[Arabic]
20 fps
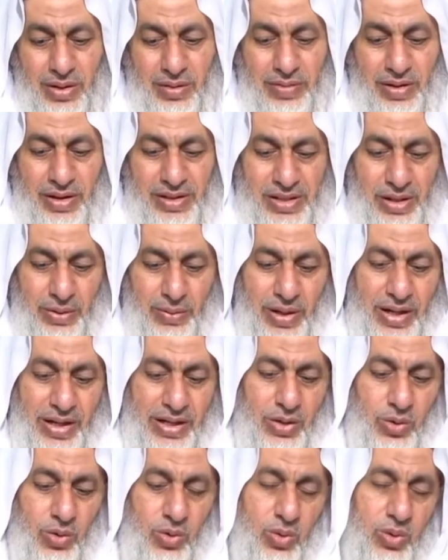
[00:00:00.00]

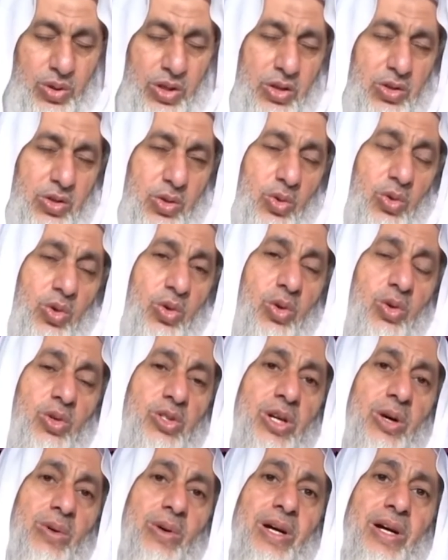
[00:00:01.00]
فالجوارح هي الطيور
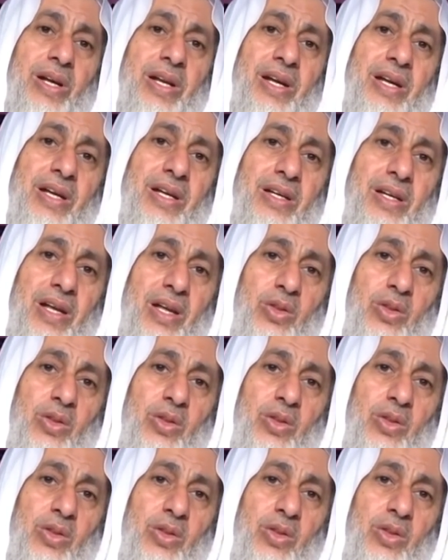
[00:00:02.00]
الجوارح